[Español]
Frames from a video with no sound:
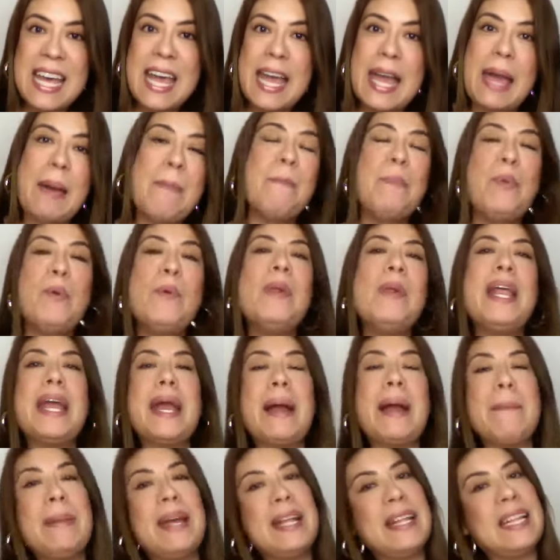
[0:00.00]
que
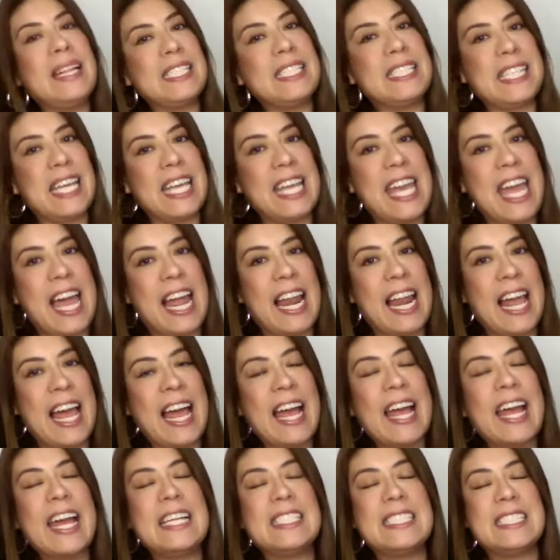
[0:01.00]
públicamente
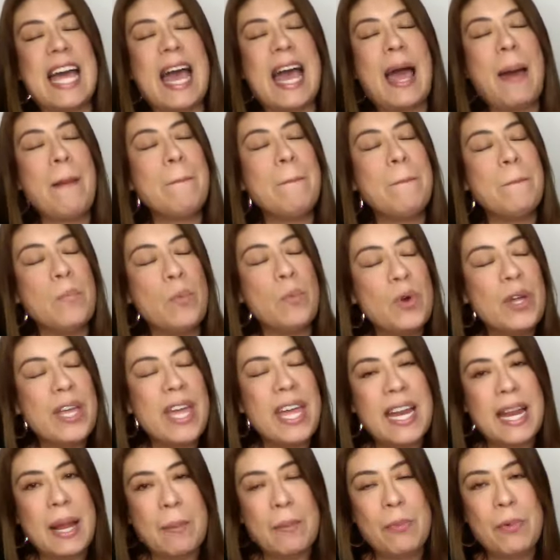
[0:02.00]
señala que está muy
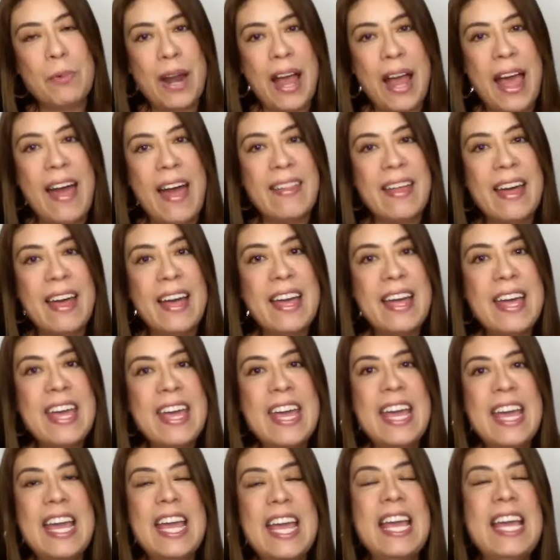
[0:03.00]
enamorada
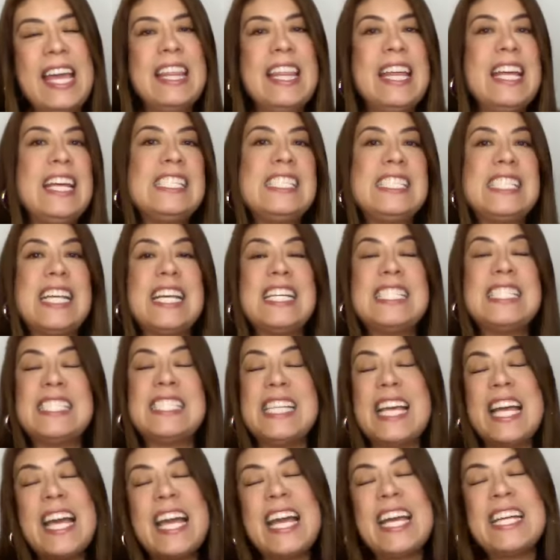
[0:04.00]
y dice,
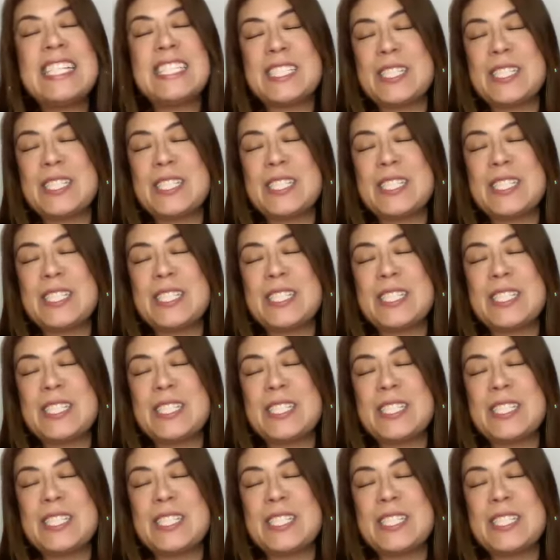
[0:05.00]
sí,